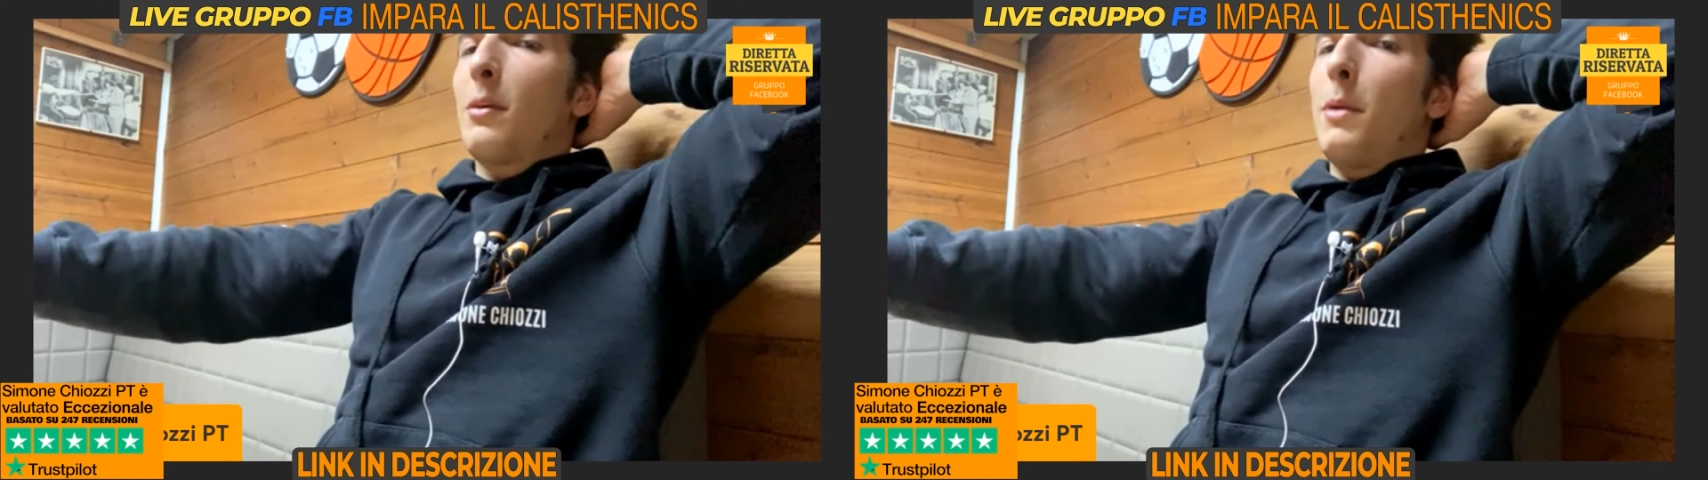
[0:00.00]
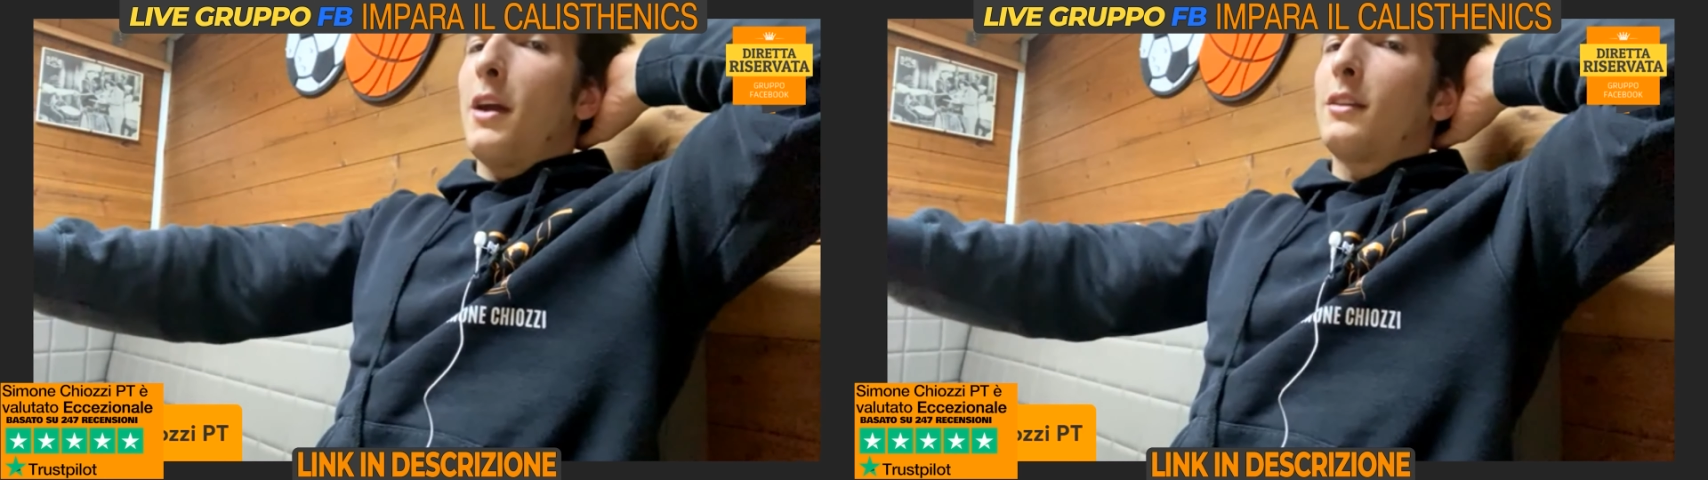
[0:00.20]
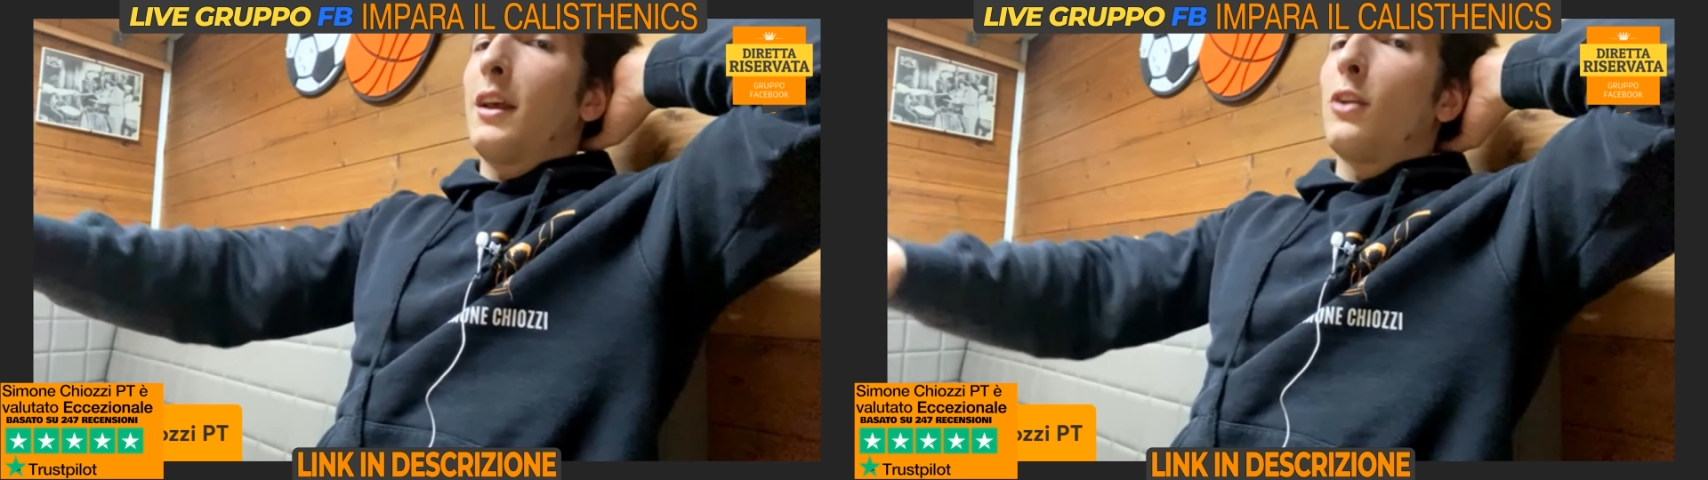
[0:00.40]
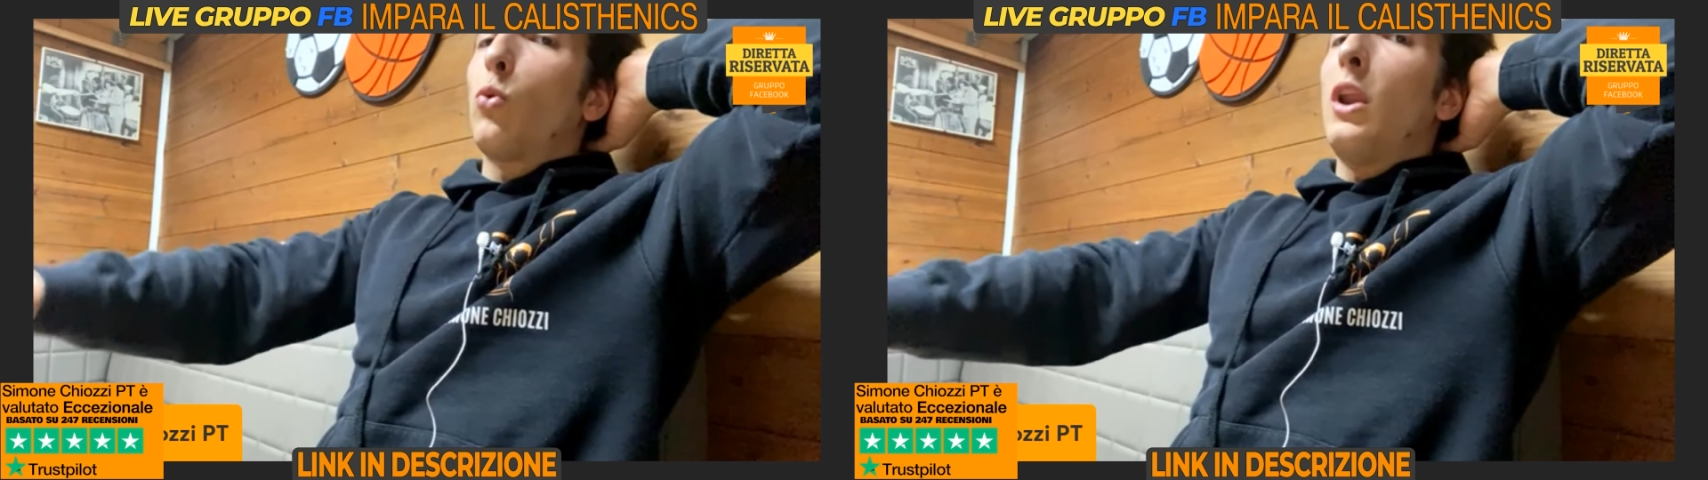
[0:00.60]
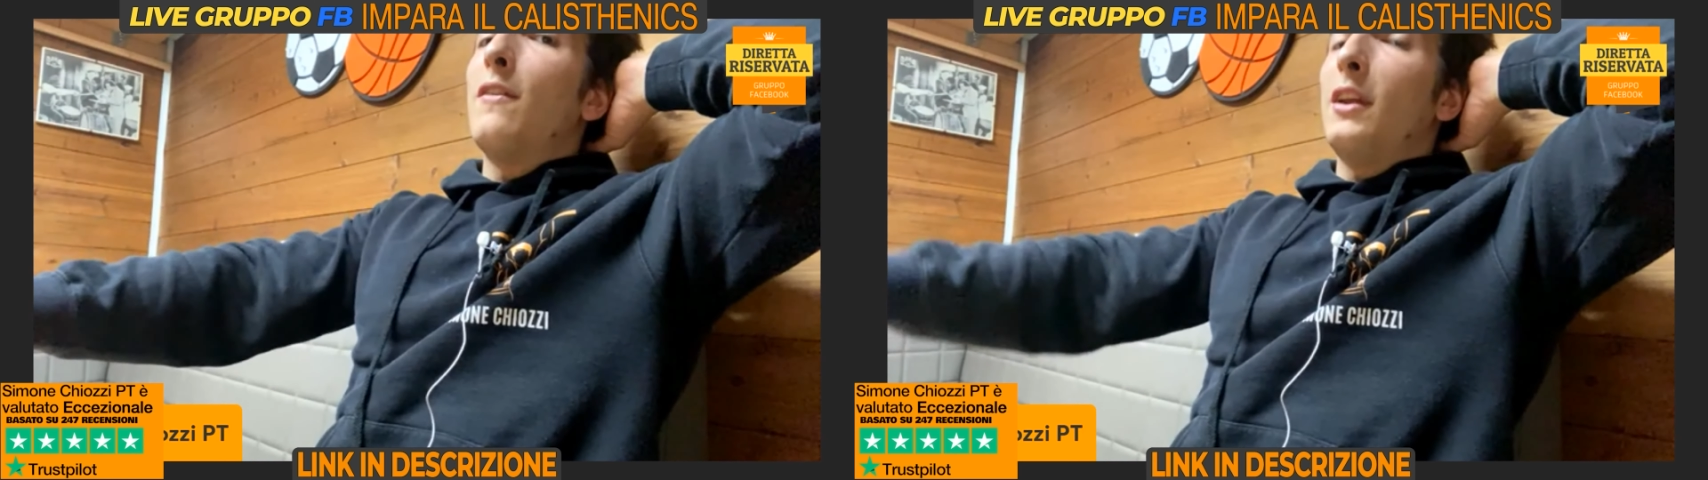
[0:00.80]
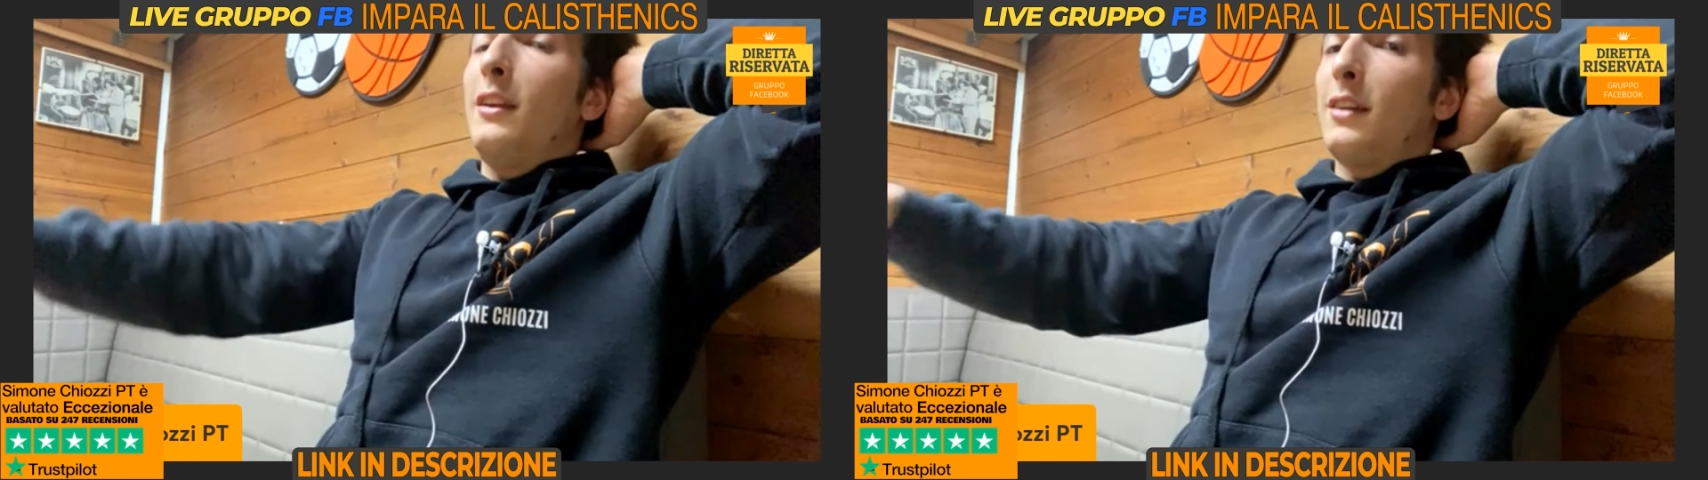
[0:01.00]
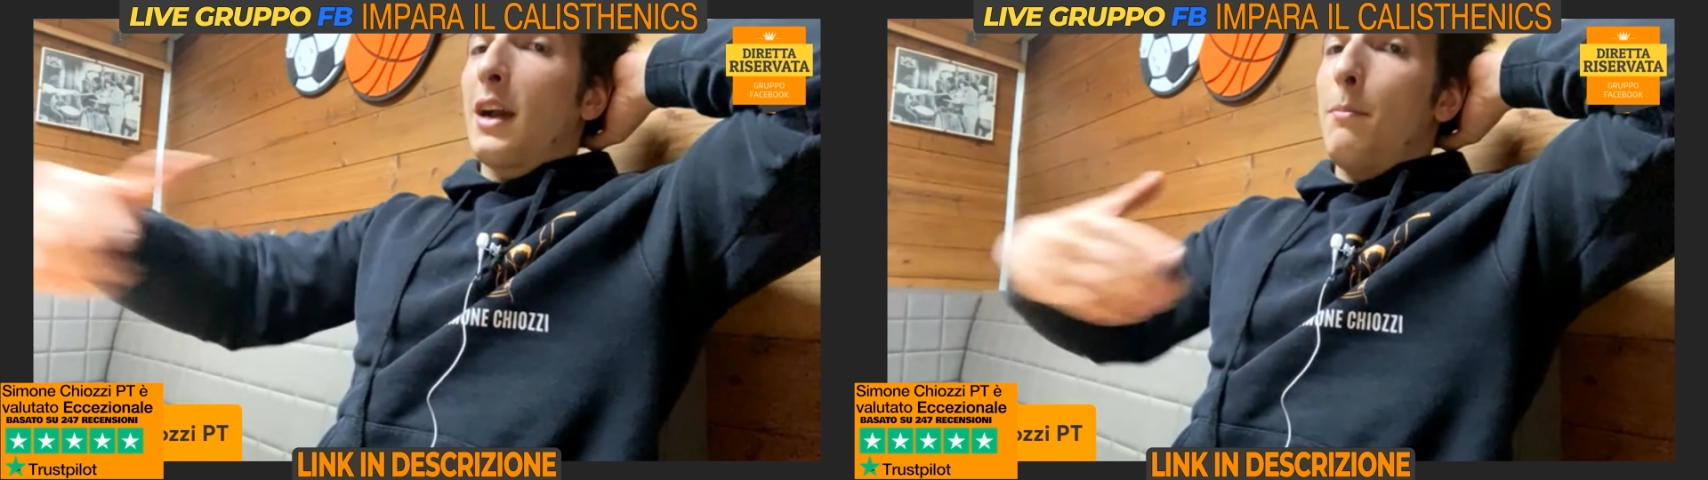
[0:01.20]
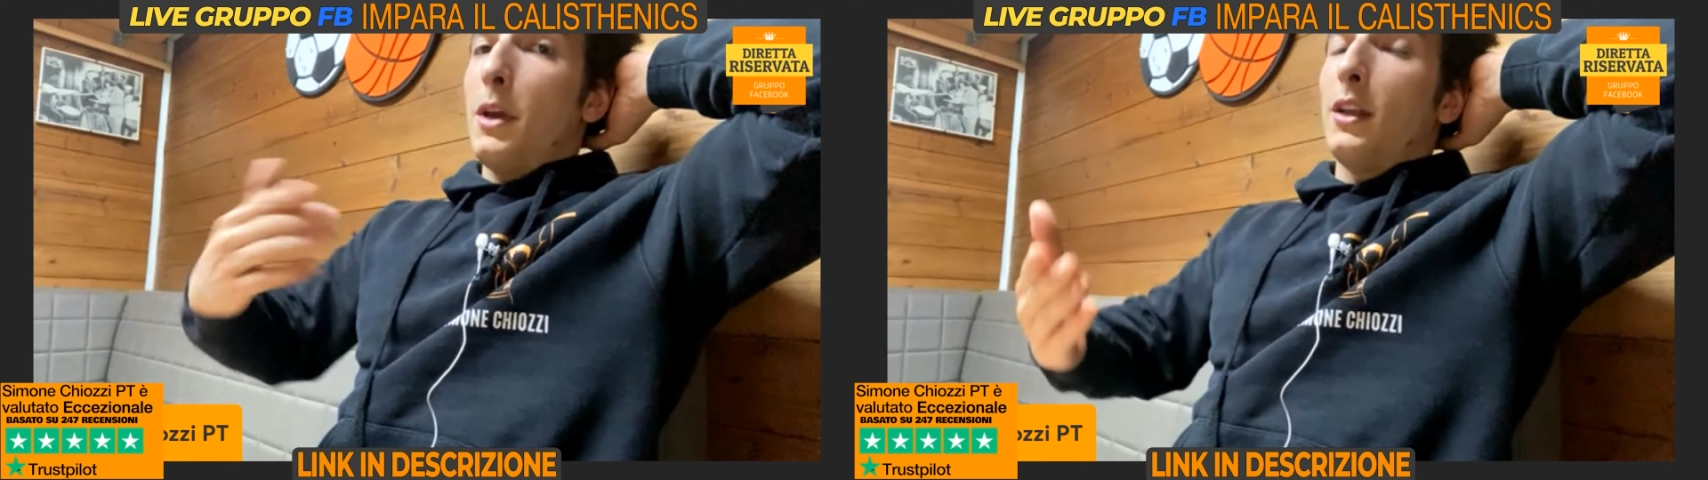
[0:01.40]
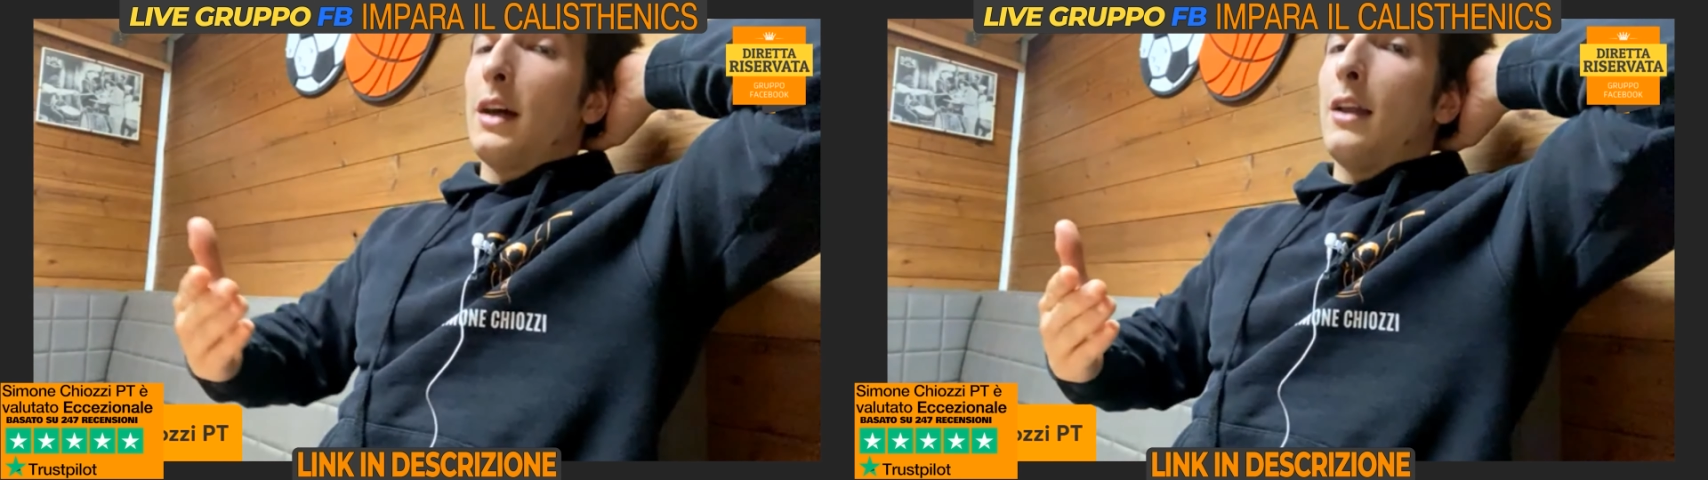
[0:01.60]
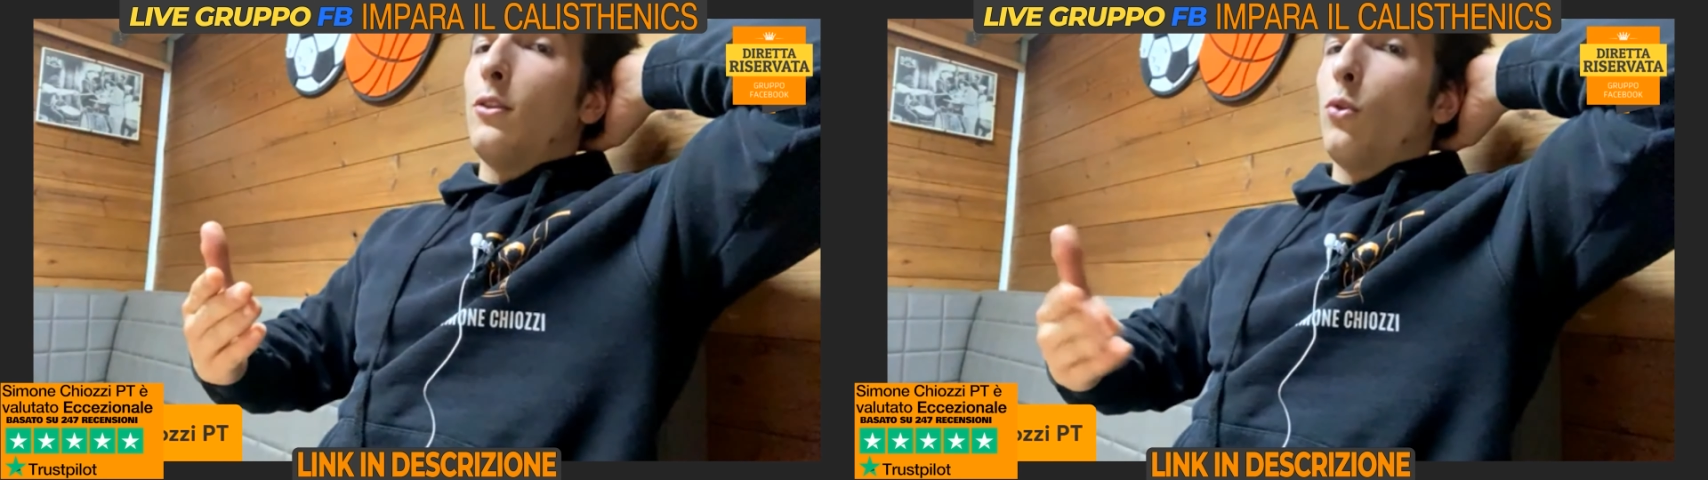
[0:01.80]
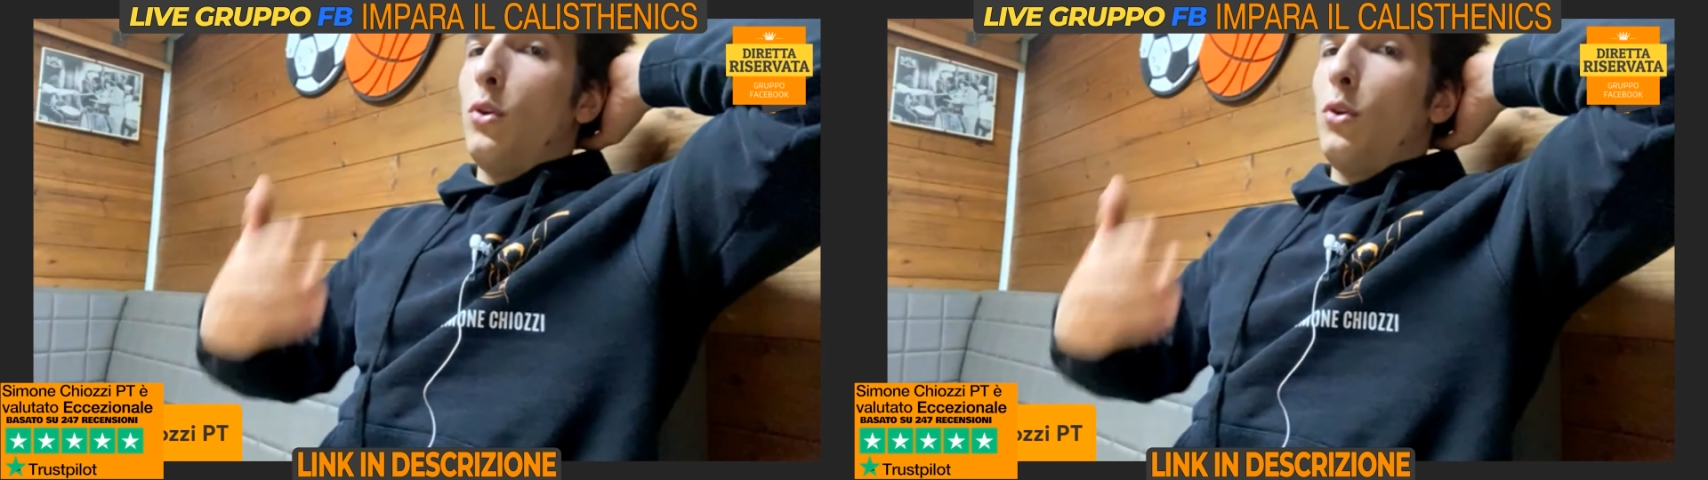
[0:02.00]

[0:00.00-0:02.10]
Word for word: aperta la tua leva inizia a cambiare tanto,